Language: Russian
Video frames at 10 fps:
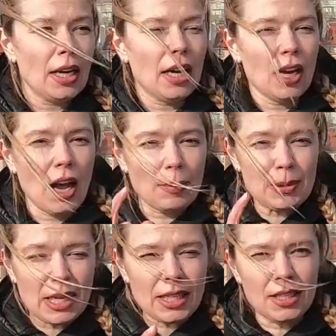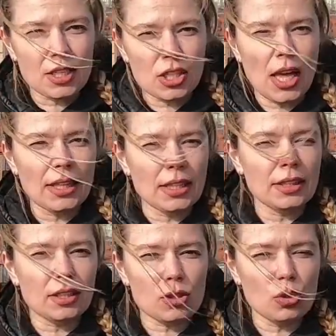А, обязательно желание
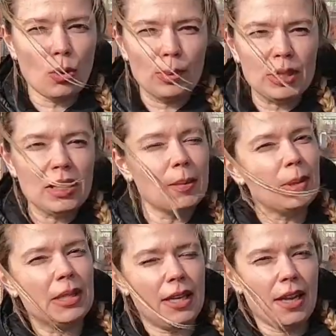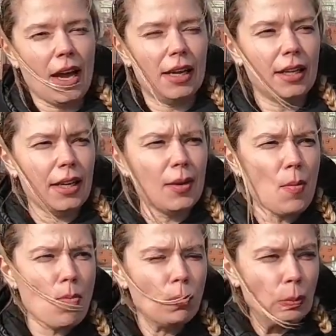должно быть нематериальное,
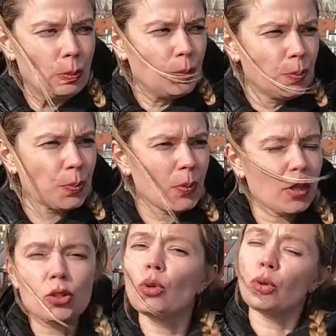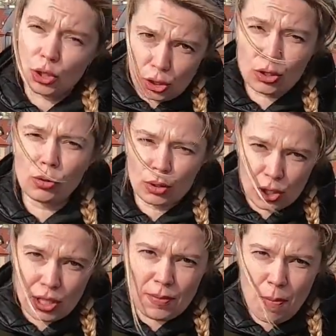что очень
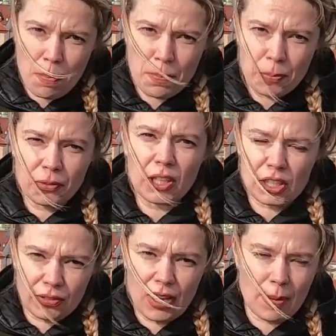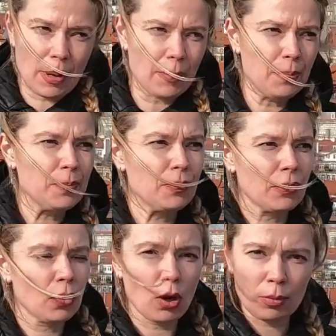сложно в наше время
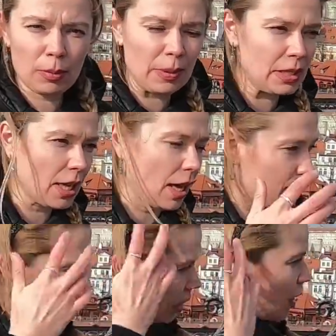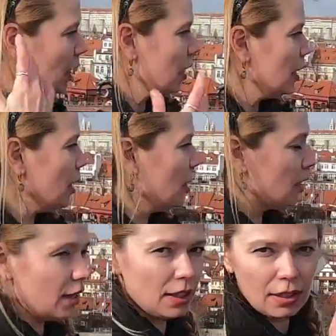но мы постараемся. И
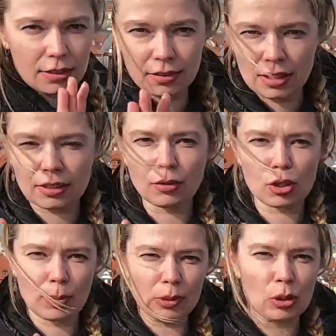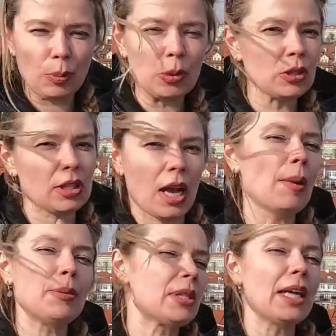э, для того, чтобы оно исполнилось,
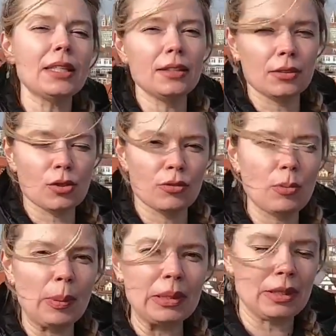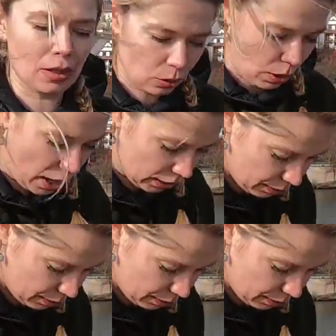обязательно нужно выполнить ритуал.